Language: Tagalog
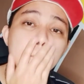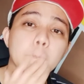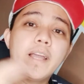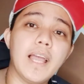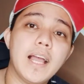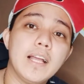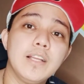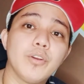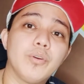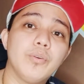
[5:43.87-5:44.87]
Kaya
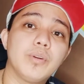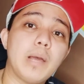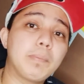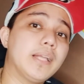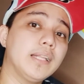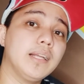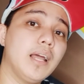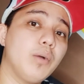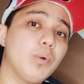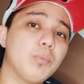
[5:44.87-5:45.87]
kung napadaan ka
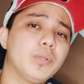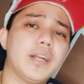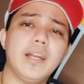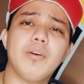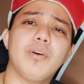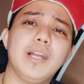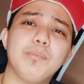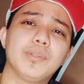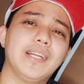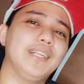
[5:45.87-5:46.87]
lang, huwag mo na rin akong
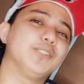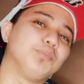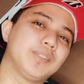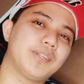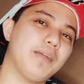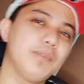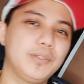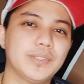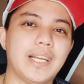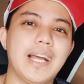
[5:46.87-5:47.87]
kalimutan i-subscribe
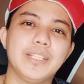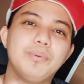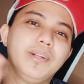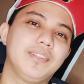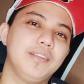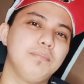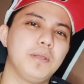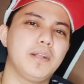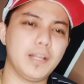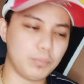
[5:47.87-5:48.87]
dito sa Carnival
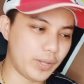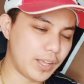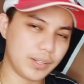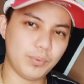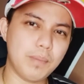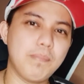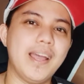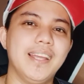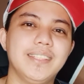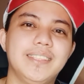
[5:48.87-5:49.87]
TV. Click mo yan, walang
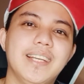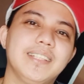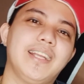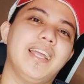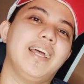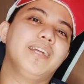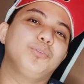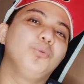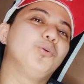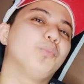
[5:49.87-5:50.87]
bayad yan. Kaya
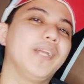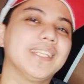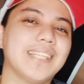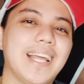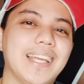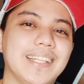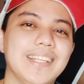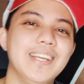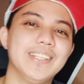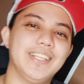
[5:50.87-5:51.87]
tulong mo na yan sa akin.
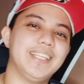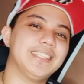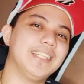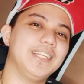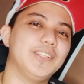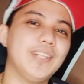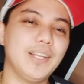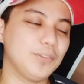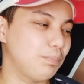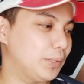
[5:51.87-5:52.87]
So guys, andito na
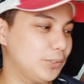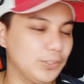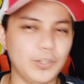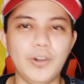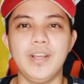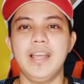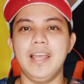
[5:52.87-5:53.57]
lang itong video na to.